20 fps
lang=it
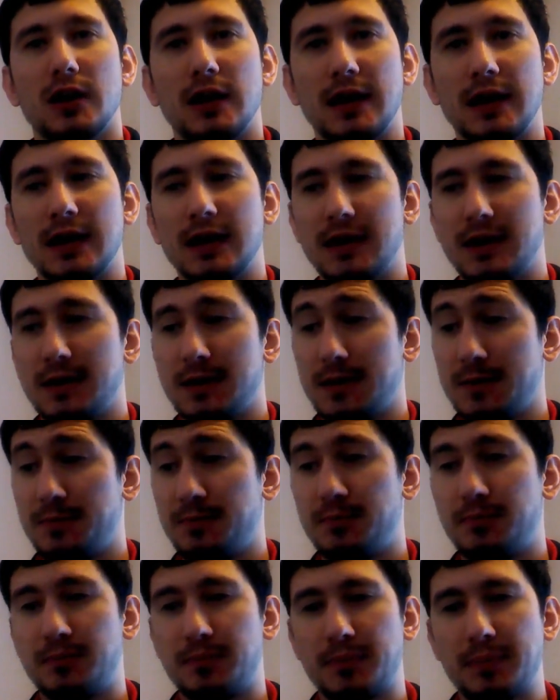
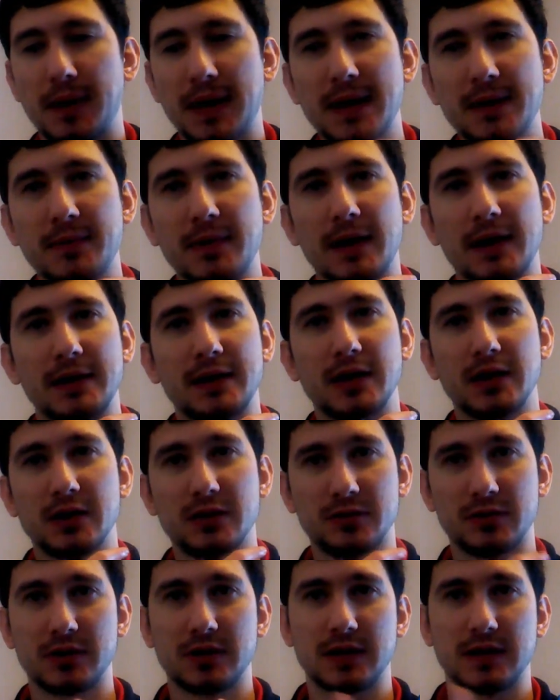Eh, prima
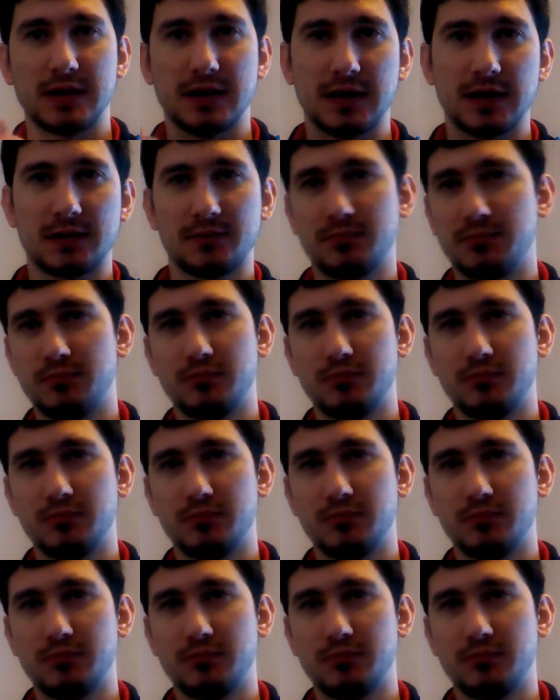eh,